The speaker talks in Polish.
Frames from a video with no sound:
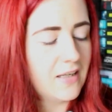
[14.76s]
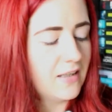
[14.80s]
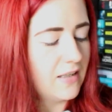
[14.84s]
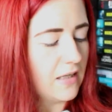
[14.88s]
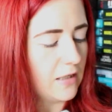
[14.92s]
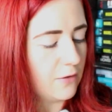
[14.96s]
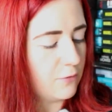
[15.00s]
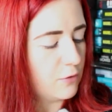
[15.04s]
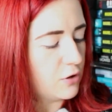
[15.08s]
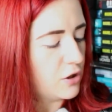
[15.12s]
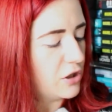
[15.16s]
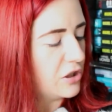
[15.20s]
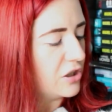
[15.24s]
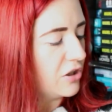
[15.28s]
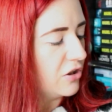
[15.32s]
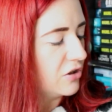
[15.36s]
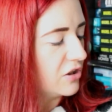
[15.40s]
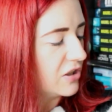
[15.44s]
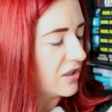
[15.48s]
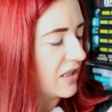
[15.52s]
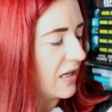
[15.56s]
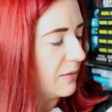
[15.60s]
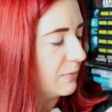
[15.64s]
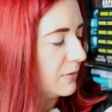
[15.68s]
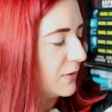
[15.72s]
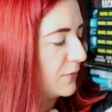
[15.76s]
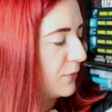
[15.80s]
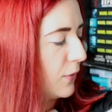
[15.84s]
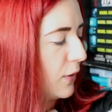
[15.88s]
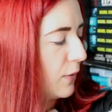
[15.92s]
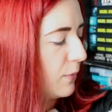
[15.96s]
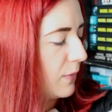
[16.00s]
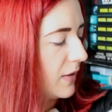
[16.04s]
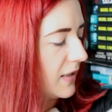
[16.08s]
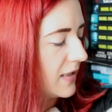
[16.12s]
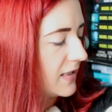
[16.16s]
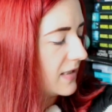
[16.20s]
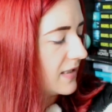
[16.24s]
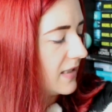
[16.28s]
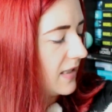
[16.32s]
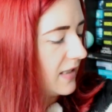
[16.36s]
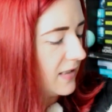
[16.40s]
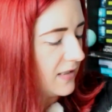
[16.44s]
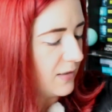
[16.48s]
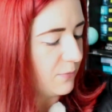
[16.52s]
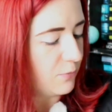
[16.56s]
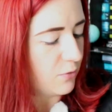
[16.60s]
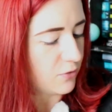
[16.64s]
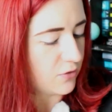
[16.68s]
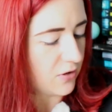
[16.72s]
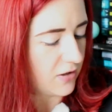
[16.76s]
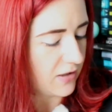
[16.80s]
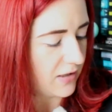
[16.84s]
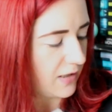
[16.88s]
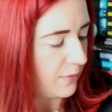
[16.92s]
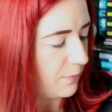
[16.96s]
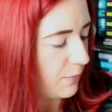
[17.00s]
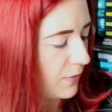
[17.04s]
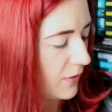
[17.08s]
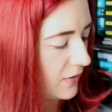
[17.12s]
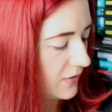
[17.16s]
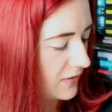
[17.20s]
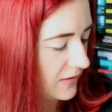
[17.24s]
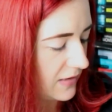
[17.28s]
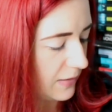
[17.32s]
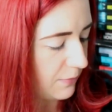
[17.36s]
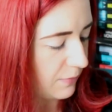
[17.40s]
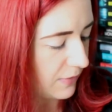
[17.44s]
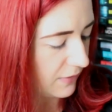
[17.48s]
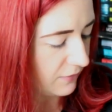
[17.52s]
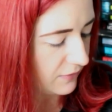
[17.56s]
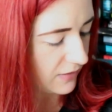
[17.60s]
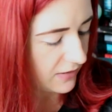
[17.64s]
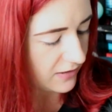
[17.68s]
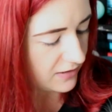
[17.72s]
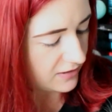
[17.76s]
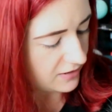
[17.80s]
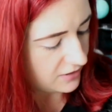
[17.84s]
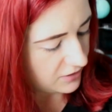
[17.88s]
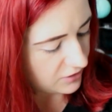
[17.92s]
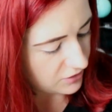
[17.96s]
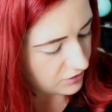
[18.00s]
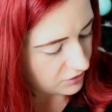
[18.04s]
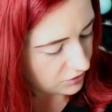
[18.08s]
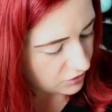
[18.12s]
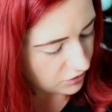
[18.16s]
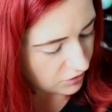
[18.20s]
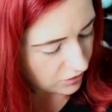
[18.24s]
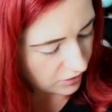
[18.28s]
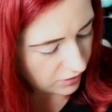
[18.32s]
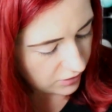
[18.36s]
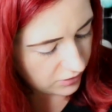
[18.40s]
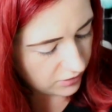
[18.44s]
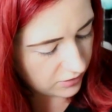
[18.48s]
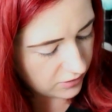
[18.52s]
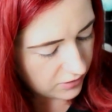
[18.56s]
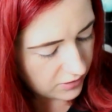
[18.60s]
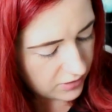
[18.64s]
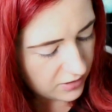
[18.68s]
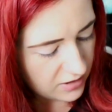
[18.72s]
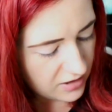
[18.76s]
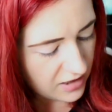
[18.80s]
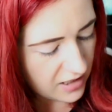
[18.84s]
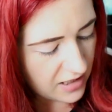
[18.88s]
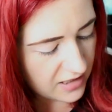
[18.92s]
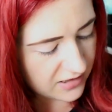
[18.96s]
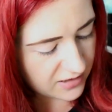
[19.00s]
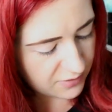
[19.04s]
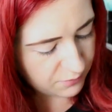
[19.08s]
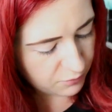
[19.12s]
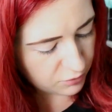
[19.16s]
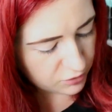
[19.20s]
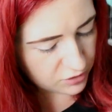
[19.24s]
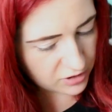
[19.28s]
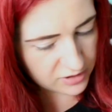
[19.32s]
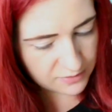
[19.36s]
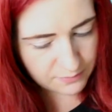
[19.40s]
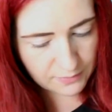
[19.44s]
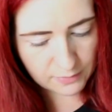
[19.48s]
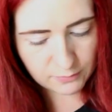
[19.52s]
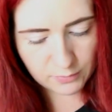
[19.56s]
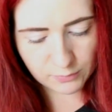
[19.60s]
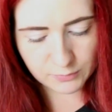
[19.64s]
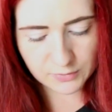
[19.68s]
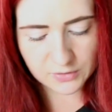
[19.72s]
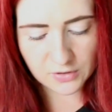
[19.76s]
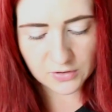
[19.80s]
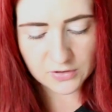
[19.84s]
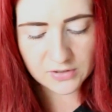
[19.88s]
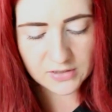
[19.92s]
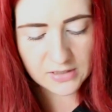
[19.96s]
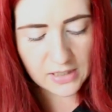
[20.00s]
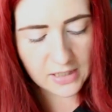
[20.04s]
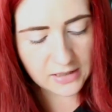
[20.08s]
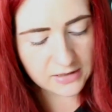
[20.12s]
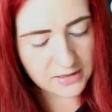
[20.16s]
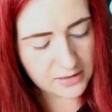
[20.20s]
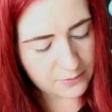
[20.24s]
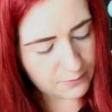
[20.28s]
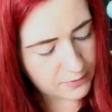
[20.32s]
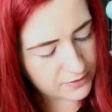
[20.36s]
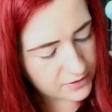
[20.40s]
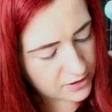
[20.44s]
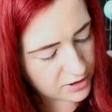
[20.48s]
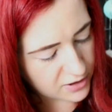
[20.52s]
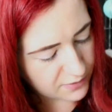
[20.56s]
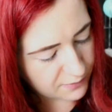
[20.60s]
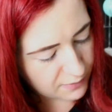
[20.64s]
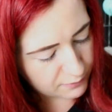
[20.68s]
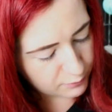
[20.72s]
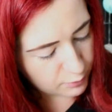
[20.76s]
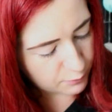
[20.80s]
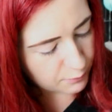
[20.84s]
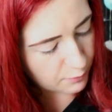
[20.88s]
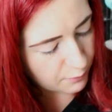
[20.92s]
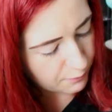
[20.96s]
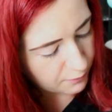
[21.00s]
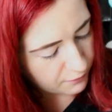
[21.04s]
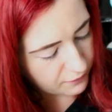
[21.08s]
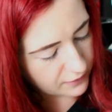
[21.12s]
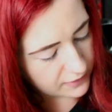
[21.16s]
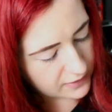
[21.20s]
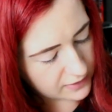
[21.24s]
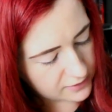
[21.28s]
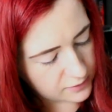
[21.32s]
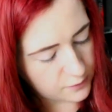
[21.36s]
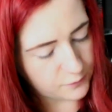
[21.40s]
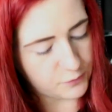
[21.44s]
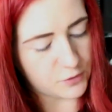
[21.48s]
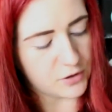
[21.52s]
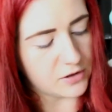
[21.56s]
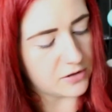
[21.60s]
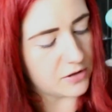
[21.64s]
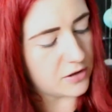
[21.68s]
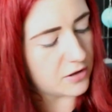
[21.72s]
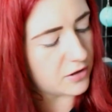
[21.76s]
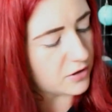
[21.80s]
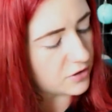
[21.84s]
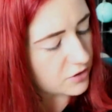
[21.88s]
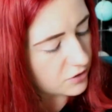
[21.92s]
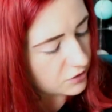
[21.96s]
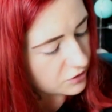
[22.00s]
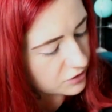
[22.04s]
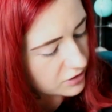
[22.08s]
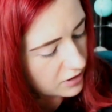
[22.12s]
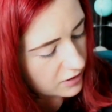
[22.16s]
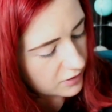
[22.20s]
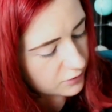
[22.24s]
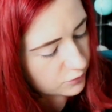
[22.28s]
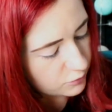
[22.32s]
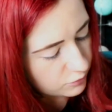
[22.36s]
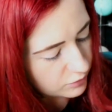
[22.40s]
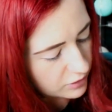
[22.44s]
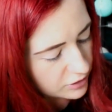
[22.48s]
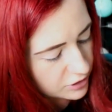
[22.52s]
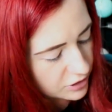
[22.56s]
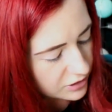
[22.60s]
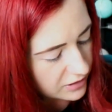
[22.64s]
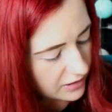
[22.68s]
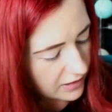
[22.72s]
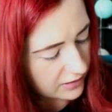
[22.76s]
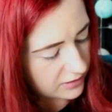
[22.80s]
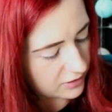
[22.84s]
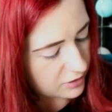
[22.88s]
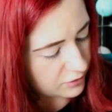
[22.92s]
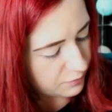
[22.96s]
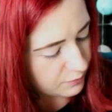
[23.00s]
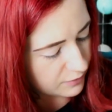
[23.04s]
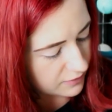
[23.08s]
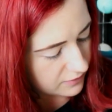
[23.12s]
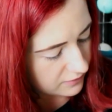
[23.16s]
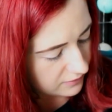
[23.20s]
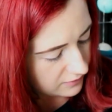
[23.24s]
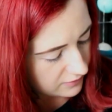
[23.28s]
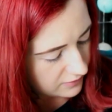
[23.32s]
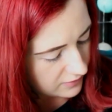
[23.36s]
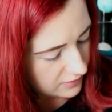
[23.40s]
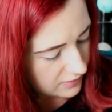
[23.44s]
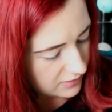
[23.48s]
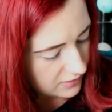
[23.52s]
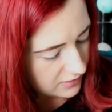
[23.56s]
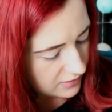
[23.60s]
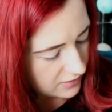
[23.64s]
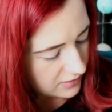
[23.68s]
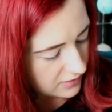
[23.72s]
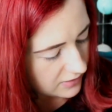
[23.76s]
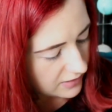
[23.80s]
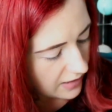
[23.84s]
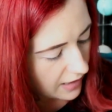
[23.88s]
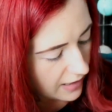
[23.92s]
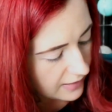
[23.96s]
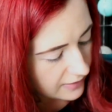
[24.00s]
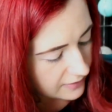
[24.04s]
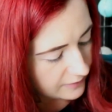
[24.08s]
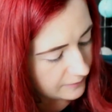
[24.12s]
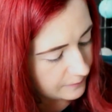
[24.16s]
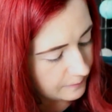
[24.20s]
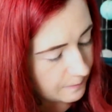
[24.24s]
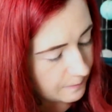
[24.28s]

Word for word: Jak widzicie, odzyskałam swoje miejsce, ale nie było to takie proste, prawda księżniczko? Ale ty możesz z mamą zostać i będziesz z mamą opowiadać o wszystkich książkach, które czytaliśmy. Tak?